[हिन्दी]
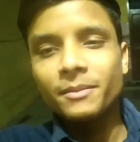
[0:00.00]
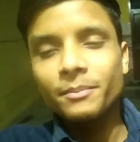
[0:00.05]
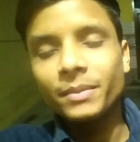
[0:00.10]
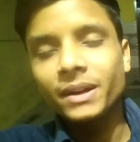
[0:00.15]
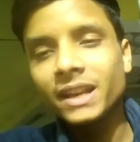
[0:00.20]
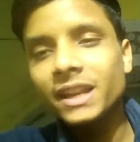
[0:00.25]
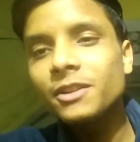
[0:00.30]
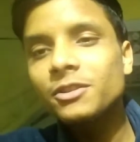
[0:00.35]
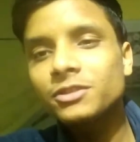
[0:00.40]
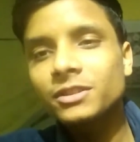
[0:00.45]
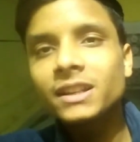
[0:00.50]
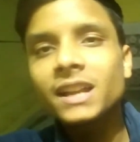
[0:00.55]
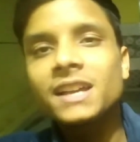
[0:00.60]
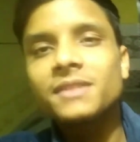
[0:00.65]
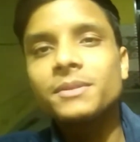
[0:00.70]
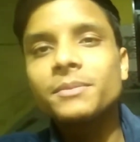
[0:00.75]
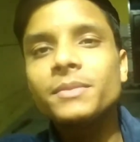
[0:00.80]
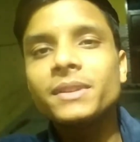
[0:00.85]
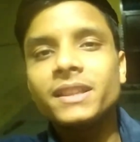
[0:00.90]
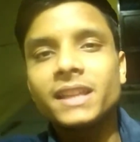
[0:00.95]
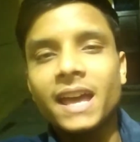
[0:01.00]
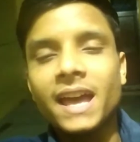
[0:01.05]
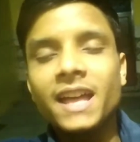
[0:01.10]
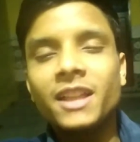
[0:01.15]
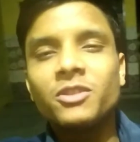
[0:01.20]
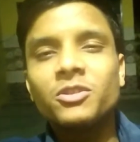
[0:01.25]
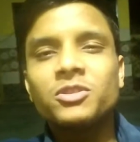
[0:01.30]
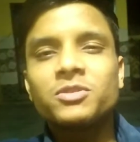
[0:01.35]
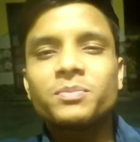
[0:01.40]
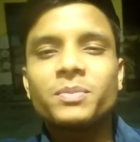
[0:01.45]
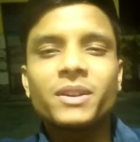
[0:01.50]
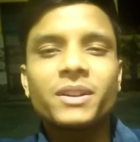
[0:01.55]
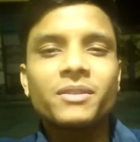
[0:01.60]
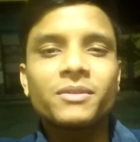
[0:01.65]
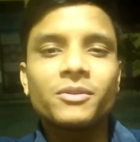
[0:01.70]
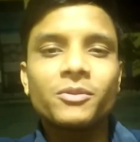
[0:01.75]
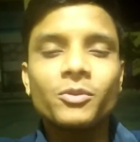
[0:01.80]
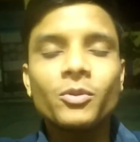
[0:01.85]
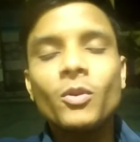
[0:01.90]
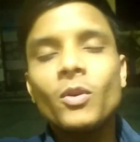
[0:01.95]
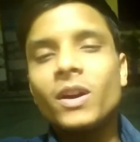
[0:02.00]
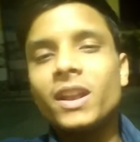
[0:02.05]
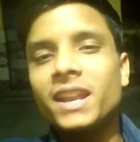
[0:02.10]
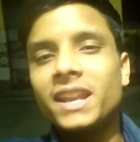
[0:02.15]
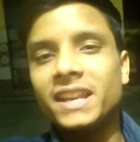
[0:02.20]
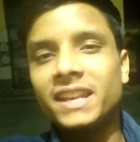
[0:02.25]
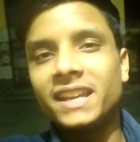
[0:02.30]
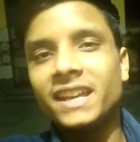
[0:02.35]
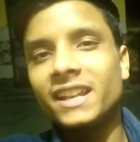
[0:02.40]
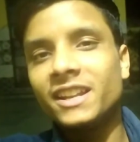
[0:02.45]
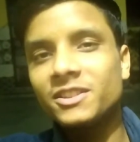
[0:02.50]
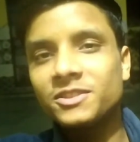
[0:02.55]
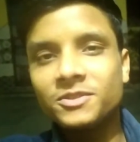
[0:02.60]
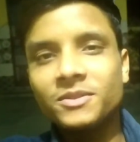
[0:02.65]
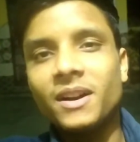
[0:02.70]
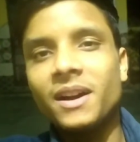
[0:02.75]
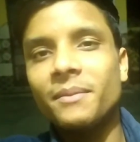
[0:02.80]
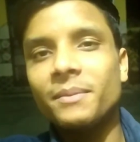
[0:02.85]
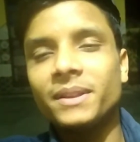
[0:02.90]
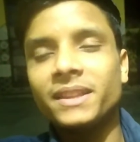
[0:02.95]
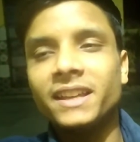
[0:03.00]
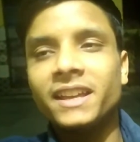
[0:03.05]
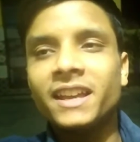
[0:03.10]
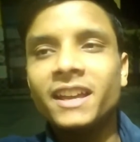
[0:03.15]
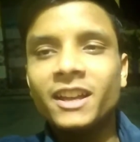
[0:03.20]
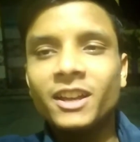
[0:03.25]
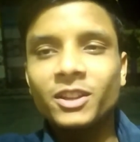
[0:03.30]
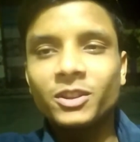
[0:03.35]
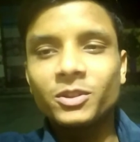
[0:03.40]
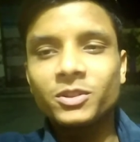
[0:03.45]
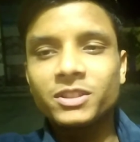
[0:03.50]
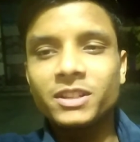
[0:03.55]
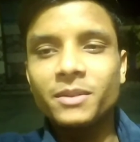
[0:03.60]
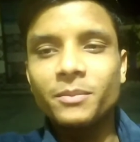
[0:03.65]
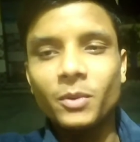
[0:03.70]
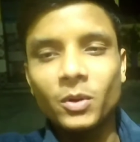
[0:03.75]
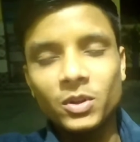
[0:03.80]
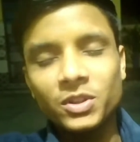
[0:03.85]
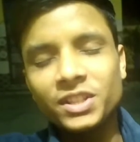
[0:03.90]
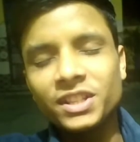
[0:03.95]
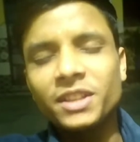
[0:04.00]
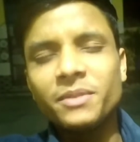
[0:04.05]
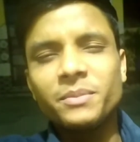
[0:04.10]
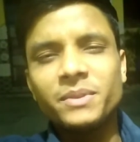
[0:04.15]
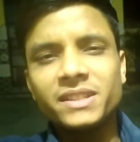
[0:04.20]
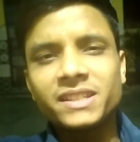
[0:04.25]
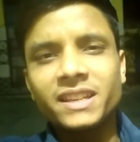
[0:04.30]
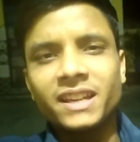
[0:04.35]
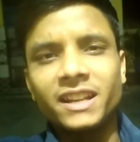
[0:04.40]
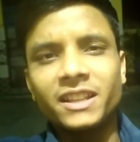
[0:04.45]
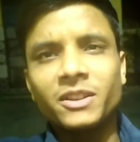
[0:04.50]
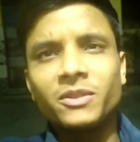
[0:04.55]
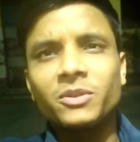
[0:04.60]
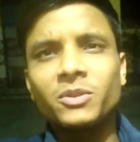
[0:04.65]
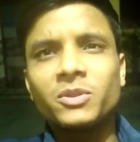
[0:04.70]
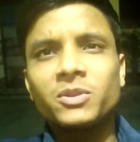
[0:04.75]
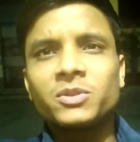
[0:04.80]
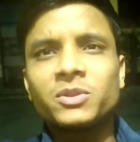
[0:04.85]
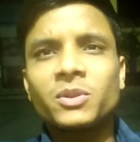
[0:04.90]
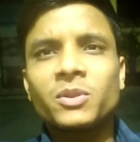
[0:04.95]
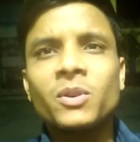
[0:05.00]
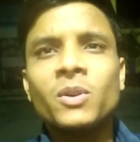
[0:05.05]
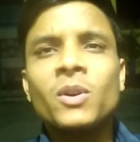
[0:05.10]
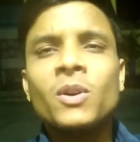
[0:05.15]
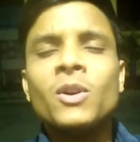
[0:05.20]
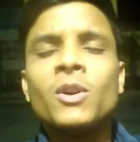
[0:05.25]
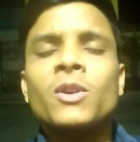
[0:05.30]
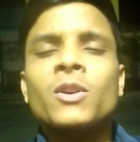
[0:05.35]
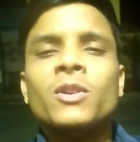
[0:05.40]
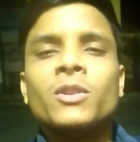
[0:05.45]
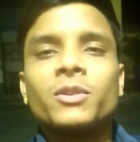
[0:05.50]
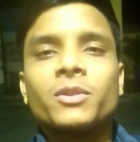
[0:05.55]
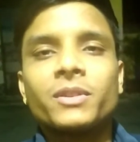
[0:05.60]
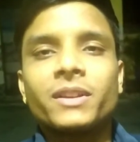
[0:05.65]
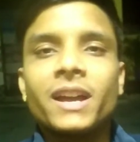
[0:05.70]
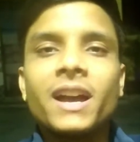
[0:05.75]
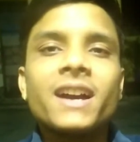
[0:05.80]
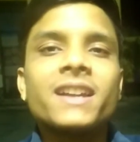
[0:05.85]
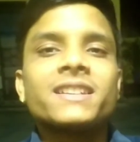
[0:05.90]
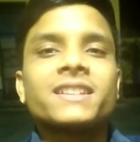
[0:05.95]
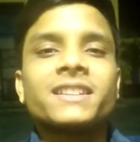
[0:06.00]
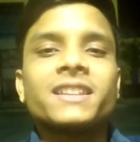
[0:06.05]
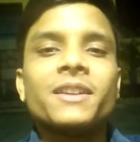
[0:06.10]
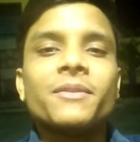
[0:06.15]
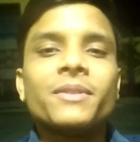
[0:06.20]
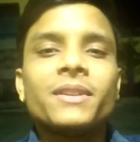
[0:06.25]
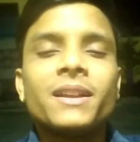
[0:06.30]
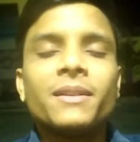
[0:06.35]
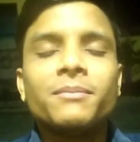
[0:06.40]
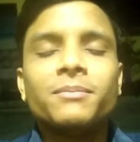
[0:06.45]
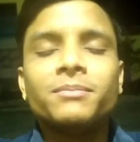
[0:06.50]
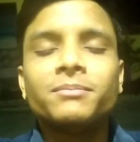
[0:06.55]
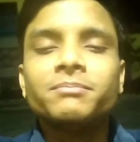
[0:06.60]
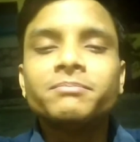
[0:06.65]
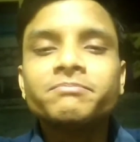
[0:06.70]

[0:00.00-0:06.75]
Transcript: भले ही उस क्लास में भी हैं दोस्त पर वो वाले नहीं है ना जो वहाँ पे थे तो इसलिए बहुत ज़्यादा मिस करा था उन दोस्तों को क्या कर सकते हैं फिर अब